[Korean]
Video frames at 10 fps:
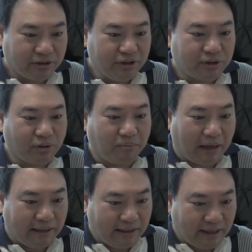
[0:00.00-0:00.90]
그리스도
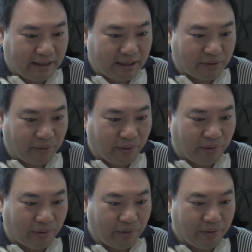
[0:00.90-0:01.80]
만나야
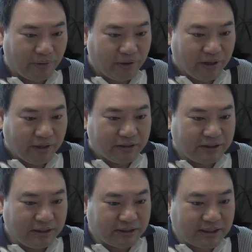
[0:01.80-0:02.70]
되고
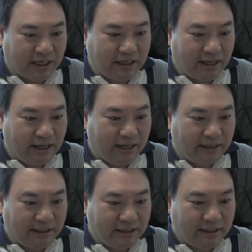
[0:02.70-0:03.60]
진짜
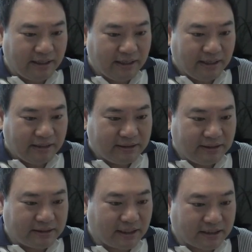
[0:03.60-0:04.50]
내
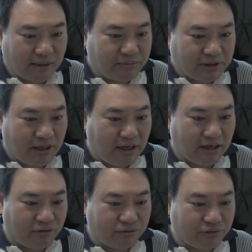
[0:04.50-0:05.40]
진짜 참
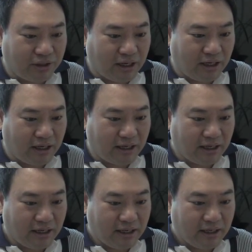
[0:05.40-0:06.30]
신랑이 누구냐?
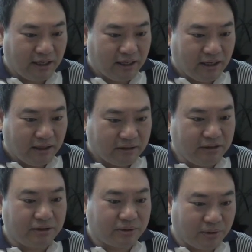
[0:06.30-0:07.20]
음.
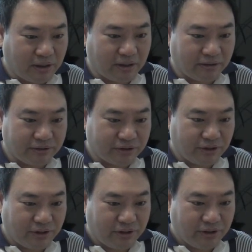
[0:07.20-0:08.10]
그리스도라는 거죠.
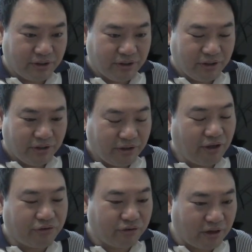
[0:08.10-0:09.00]

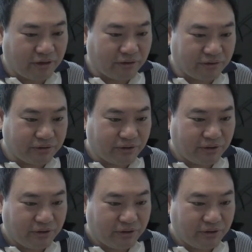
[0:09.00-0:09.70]
예수라는 거죠.